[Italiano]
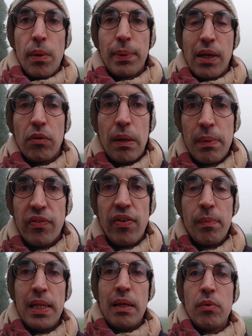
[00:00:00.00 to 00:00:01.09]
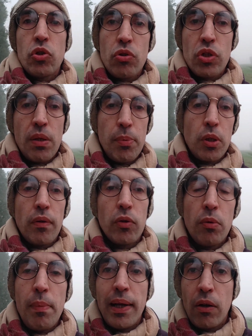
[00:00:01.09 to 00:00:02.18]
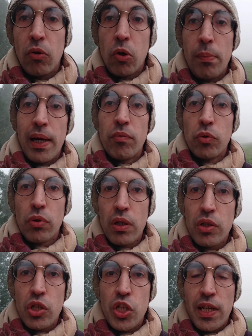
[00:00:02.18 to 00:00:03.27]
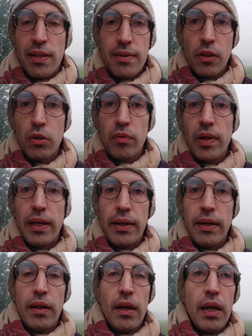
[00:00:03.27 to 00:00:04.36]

perché con la mia famiglia mi sono sempre trovato bene, non ho mai avuto l'esigenza di dover